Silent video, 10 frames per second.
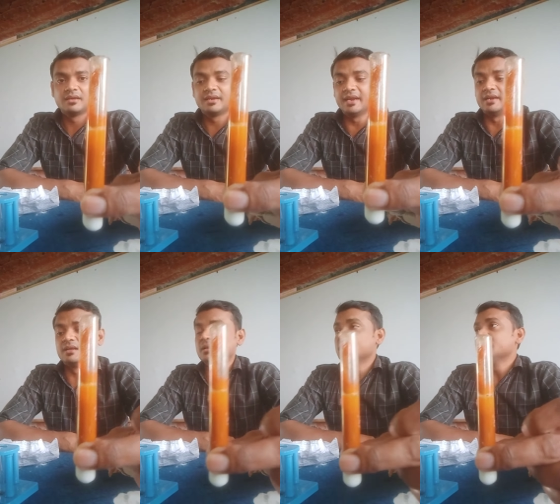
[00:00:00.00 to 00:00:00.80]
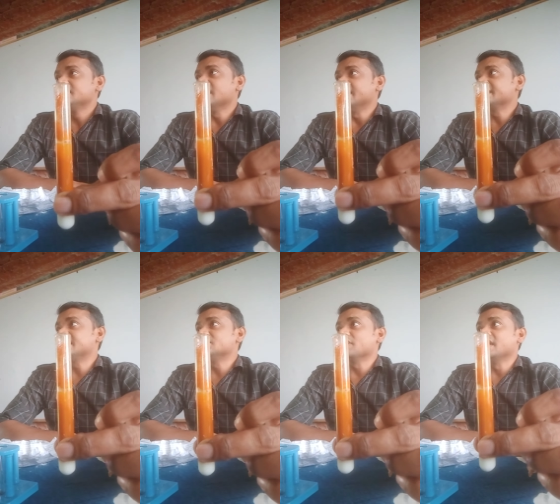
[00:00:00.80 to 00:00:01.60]
रेड यानी
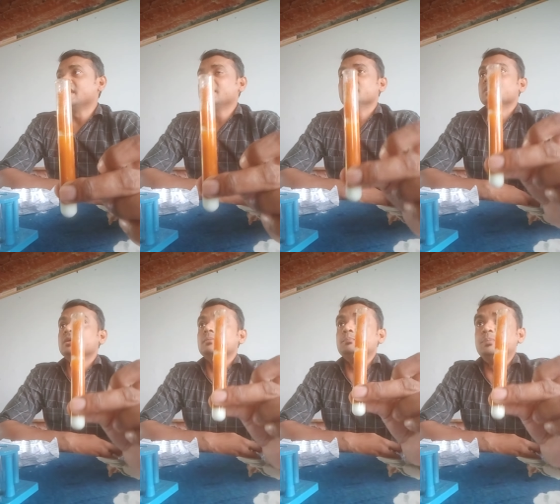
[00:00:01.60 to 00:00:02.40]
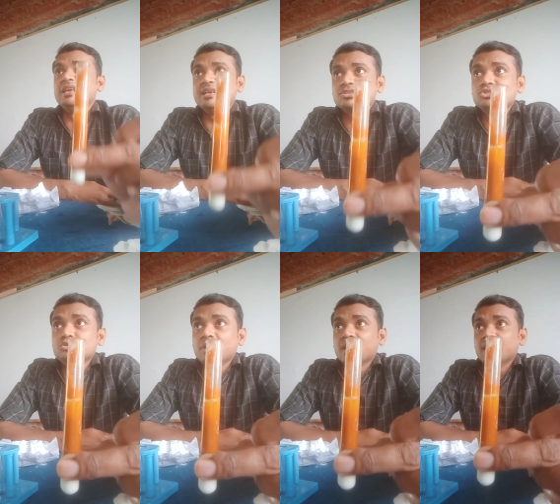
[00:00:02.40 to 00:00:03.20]
कि जो है बेस
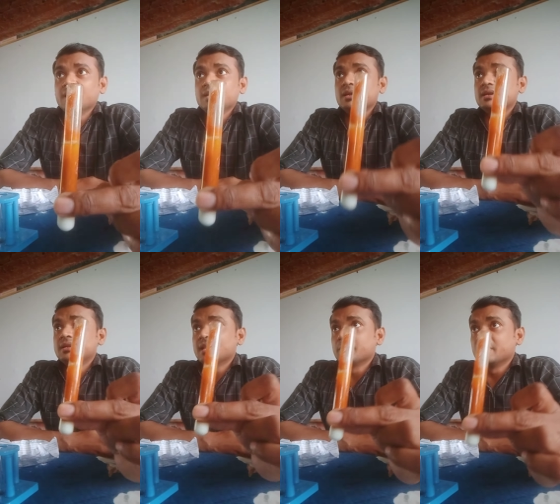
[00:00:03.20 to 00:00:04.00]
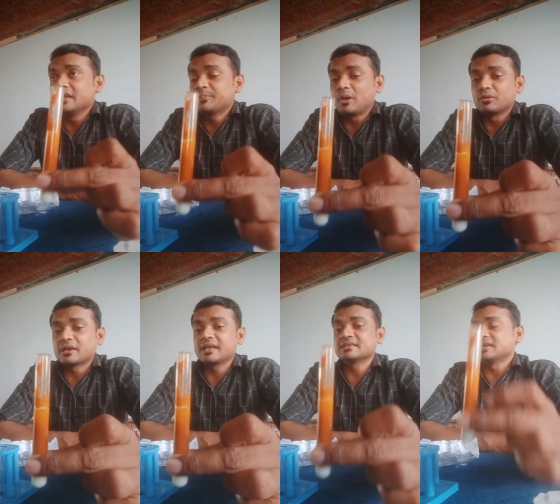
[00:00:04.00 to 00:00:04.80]
जो है टर्मरिक पाउडर
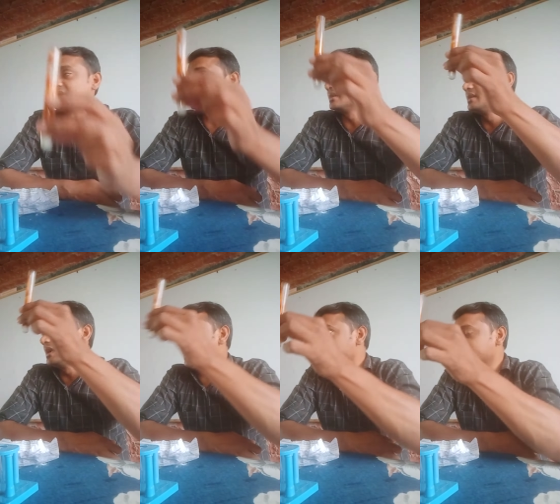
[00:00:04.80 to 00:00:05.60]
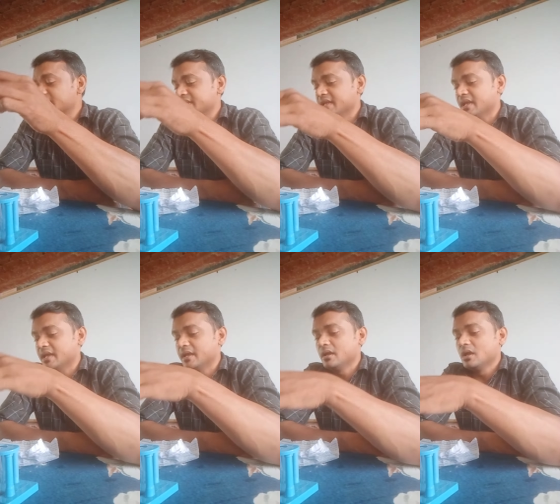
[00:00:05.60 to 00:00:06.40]
के साथ रेड कलर देते
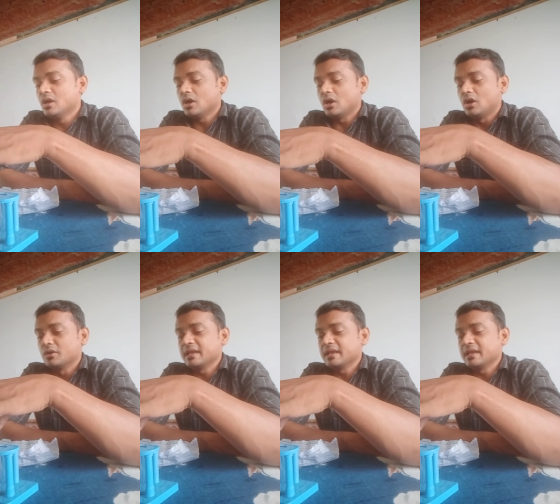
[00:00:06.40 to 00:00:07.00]
हैं और